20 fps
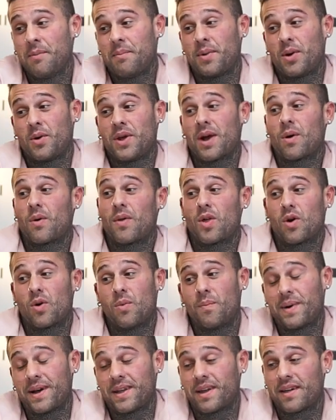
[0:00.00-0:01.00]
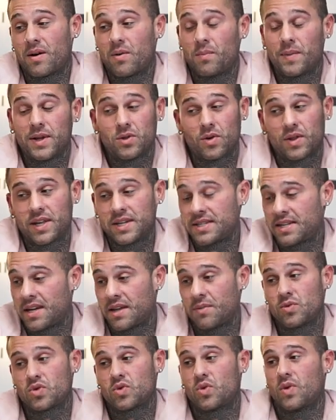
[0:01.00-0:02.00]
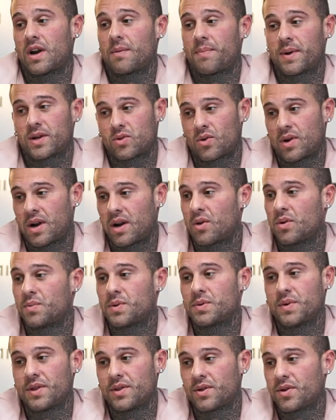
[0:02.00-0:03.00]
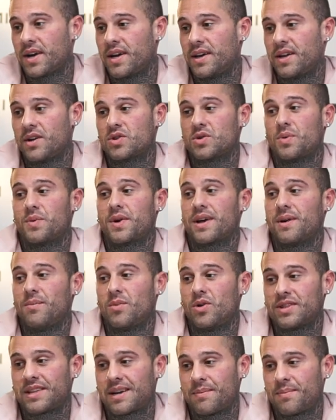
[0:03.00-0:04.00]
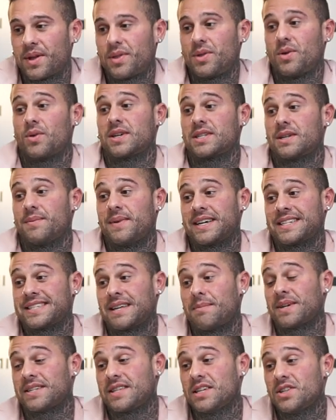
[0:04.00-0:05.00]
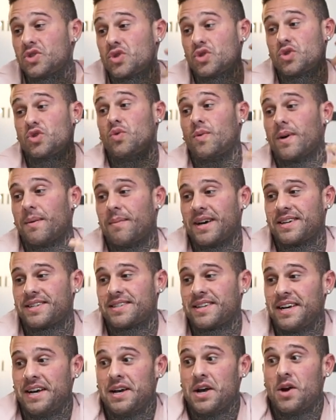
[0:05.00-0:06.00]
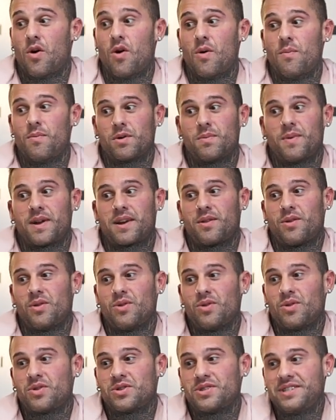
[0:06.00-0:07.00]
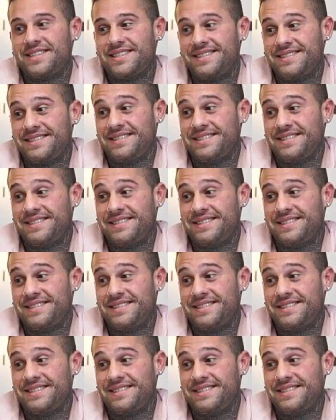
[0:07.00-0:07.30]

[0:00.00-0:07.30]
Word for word: pero ya cuando acompaña de aumento de densidad muscular pectoral, grupos mendrogénicos, como por ejemplo el trapecio, que se ve que está más denso y sube más, hombros más redondos,